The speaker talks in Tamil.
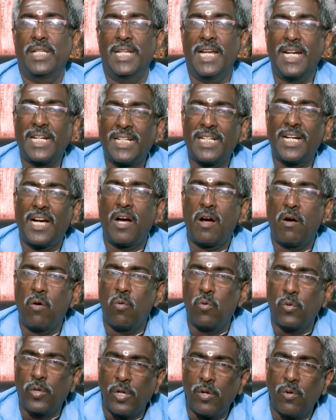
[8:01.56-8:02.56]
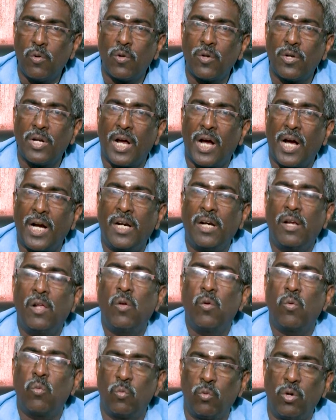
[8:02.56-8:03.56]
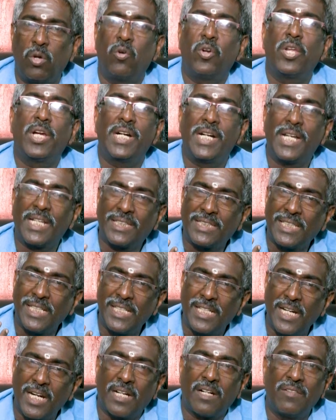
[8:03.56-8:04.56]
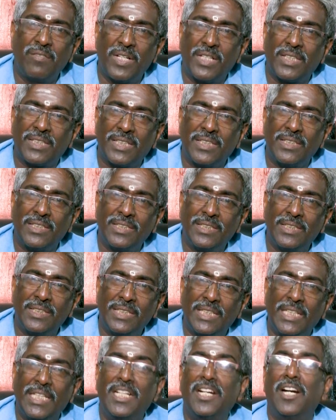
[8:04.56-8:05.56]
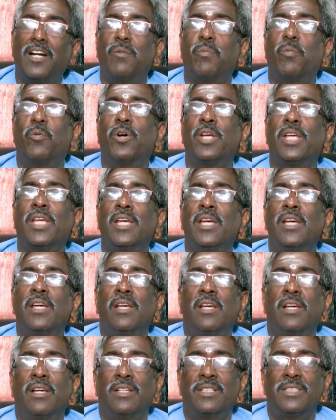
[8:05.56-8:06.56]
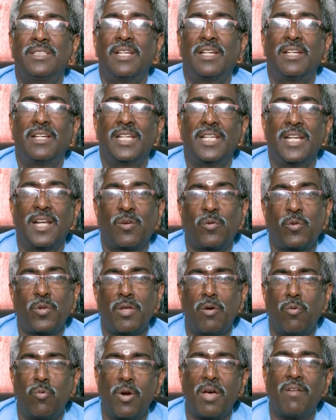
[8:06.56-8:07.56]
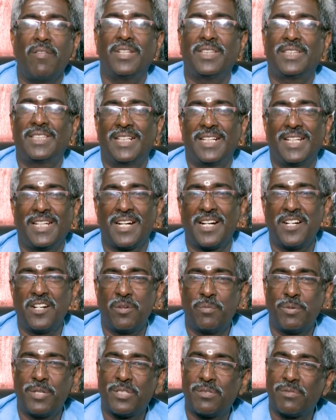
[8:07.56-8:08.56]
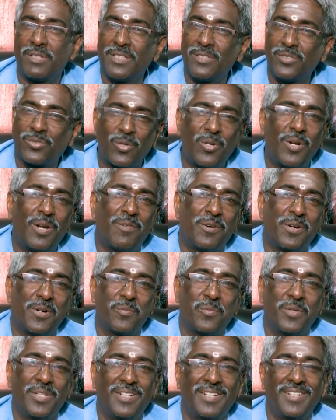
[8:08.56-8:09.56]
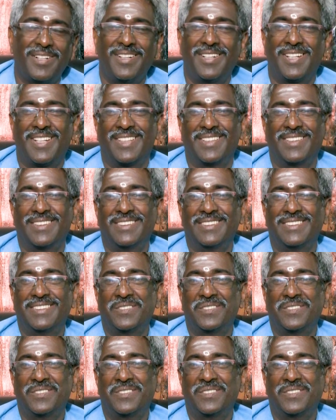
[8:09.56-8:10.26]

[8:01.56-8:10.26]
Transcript: எனக்காக ஒரே ஒரு நாள் உங்களுடைய இடத்தை எனக்கு விட்டு தந்து நீங்கள் போய் எனக்குரிய உணவை தேடி கண்டுபிடிச்சு வந்து சொல்ல வேணும் என்று கேட்டது